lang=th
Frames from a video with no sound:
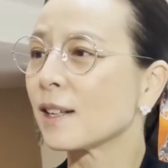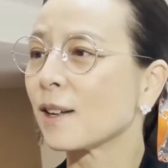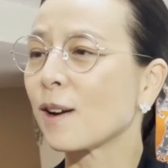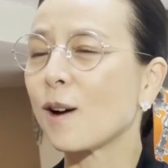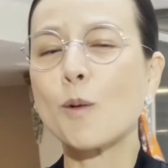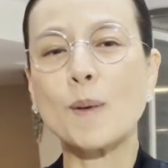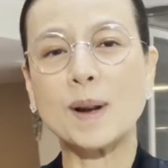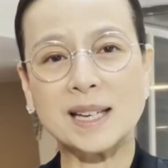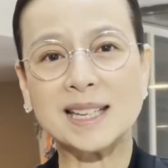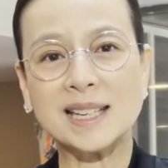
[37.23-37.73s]

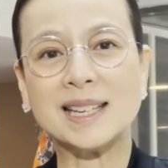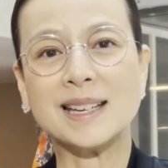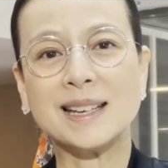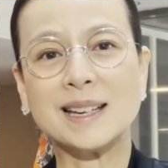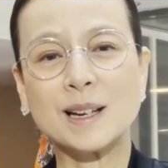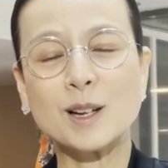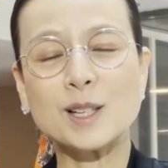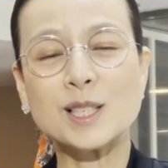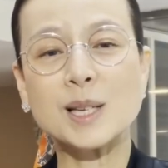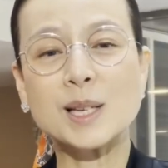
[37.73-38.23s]
ก็วันนี้
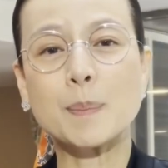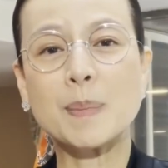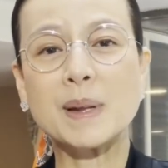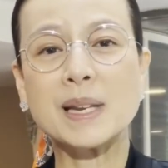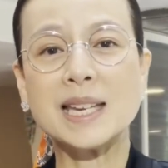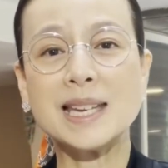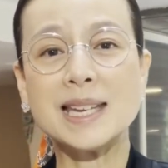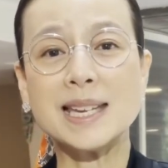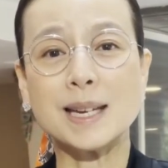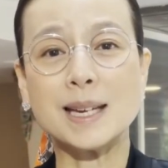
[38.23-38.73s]
ก็จะเป็น
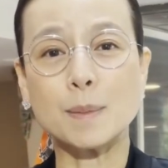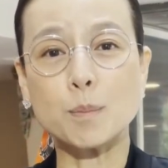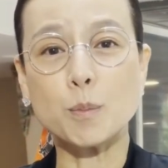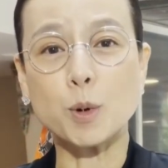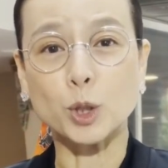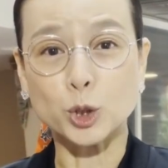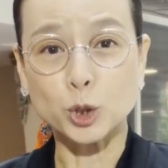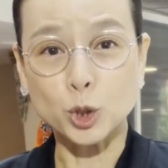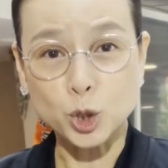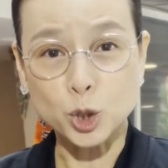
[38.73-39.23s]
อีก
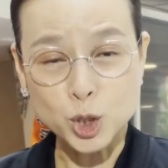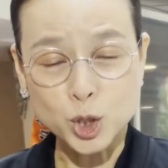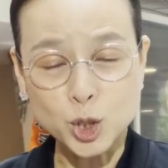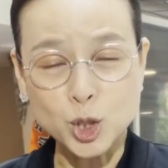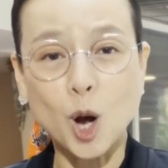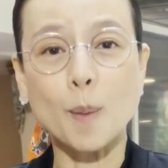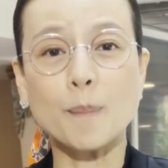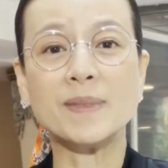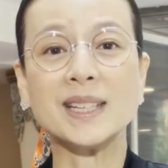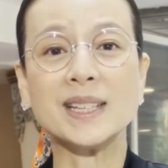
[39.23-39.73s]
บททดส
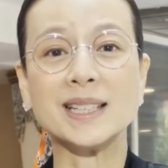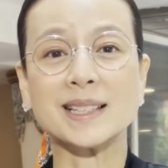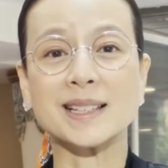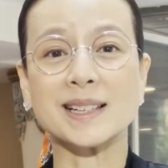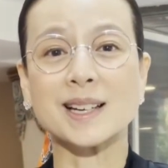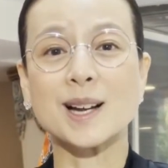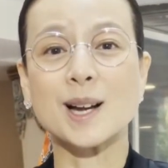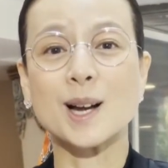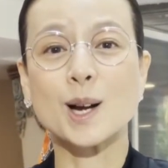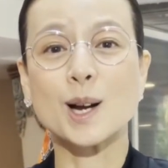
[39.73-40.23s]
อบหนึ่ง
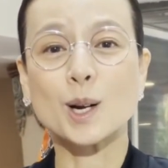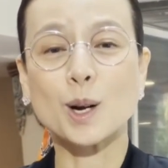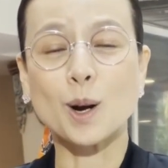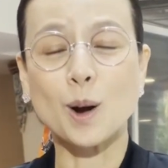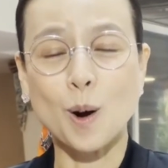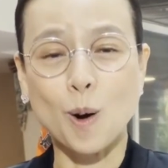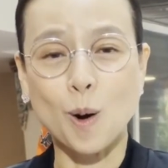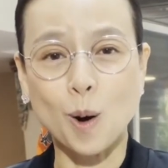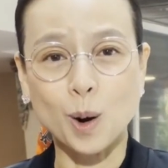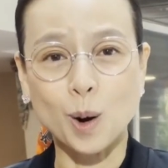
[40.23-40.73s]

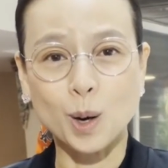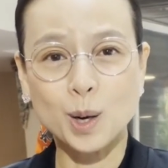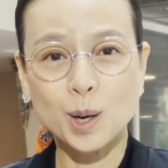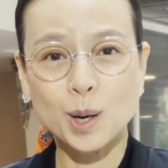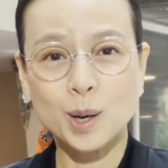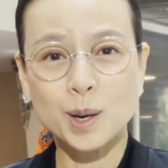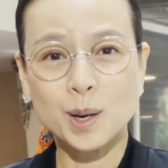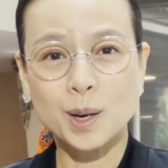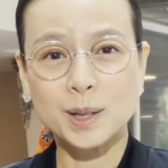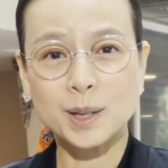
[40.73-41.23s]
ของ
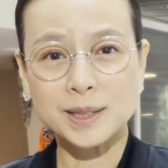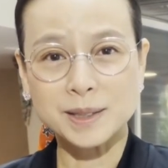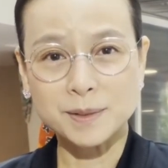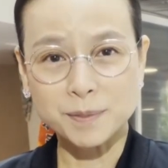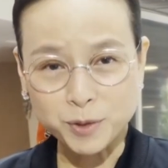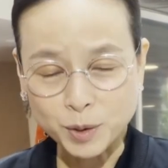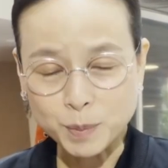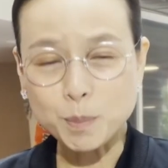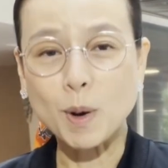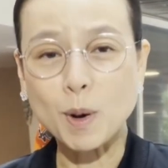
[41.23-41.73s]

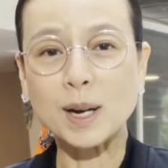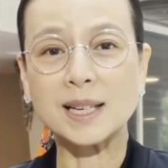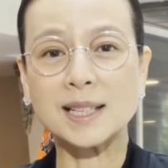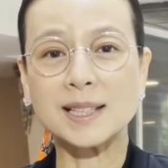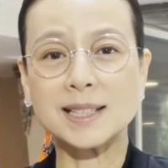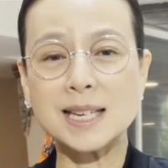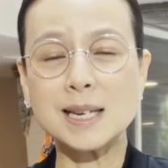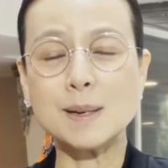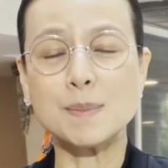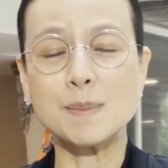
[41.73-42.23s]
ฟุตบอล
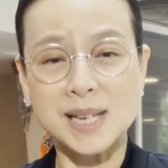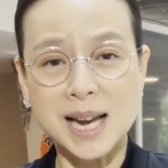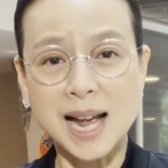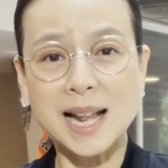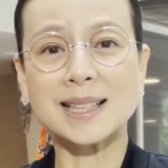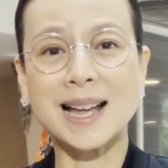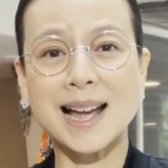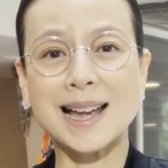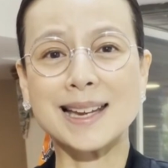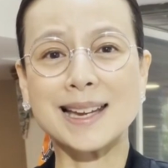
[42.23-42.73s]
ทีมชา
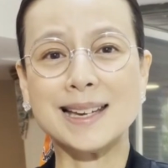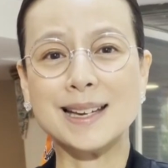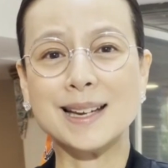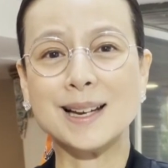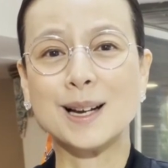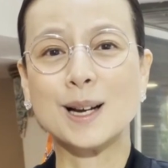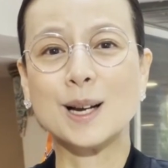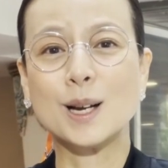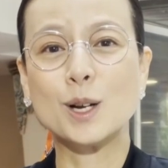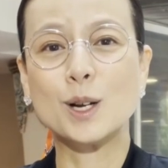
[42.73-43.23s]
ติไทย
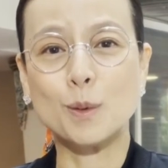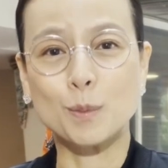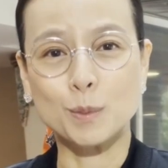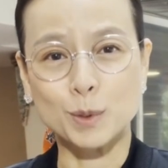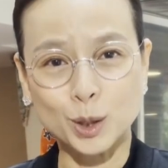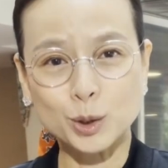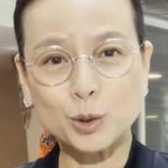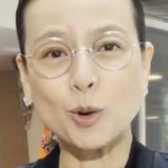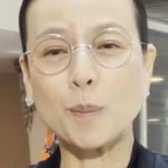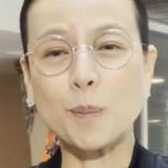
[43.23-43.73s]
รวม
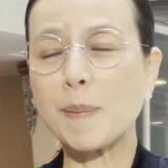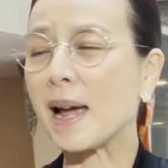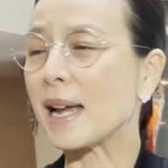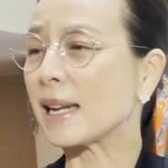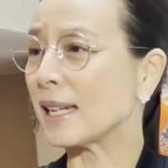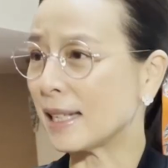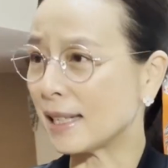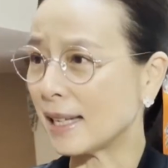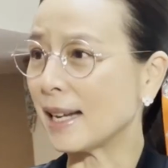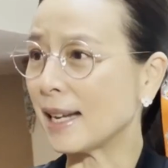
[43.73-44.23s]
ทั้งตัวแป้
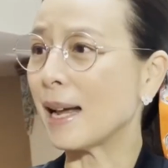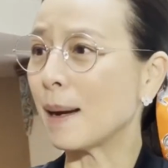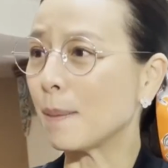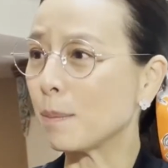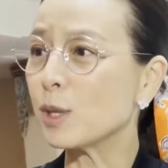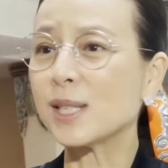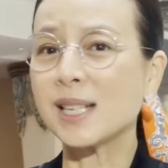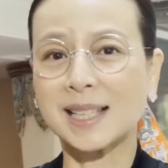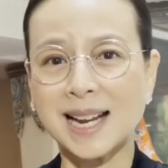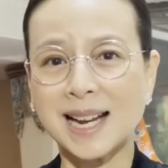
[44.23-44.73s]
งในฐานะ
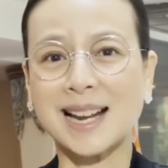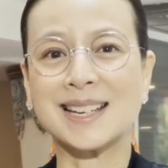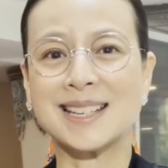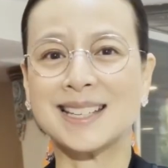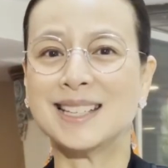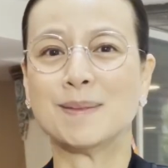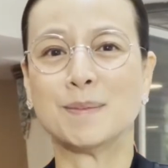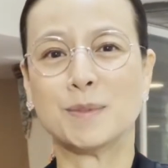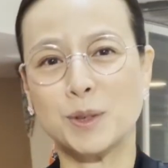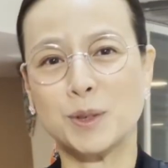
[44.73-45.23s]
ผู้จัดการ
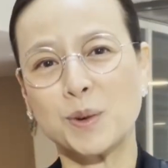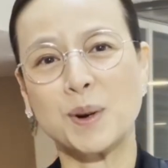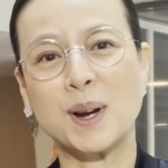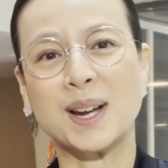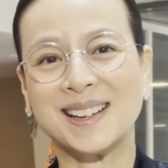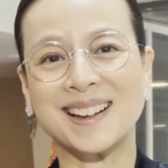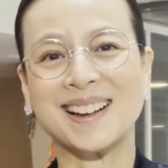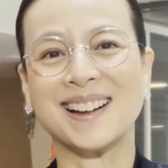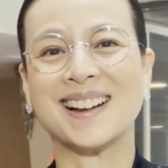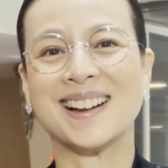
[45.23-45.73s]
ทีมด้วย
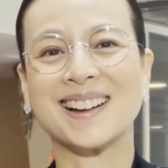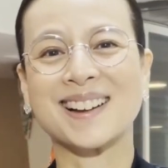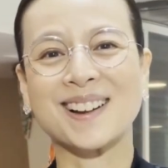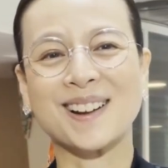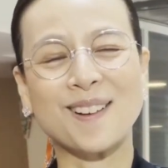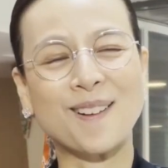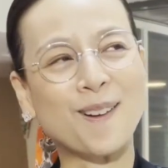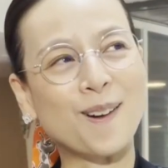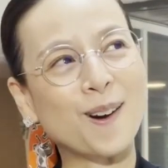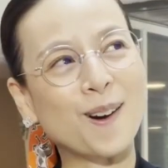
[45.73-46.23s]
นะคะ
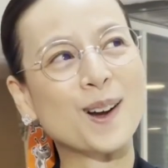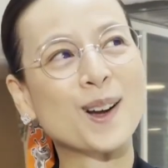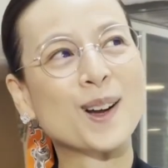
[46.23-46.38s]
ก็